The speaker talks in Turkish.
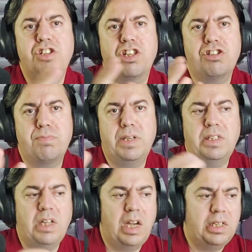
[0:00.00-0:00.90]

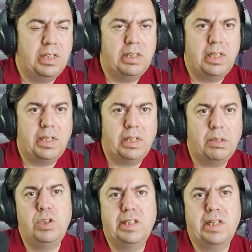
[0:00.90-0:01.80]
çalışmaya dahil edilerek
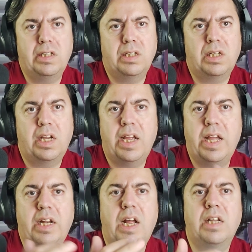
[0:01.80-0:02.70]
bu insanlara
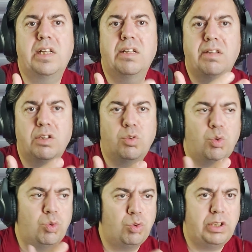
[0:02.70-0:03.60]
eğer erken tanı
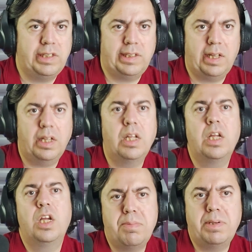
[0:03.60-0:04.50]
konur ise
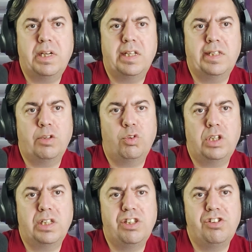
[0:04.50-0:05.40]
meme kanseri
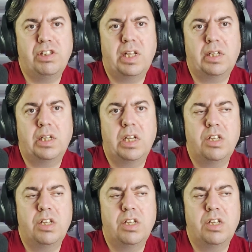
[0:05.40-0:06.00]
olan kişiler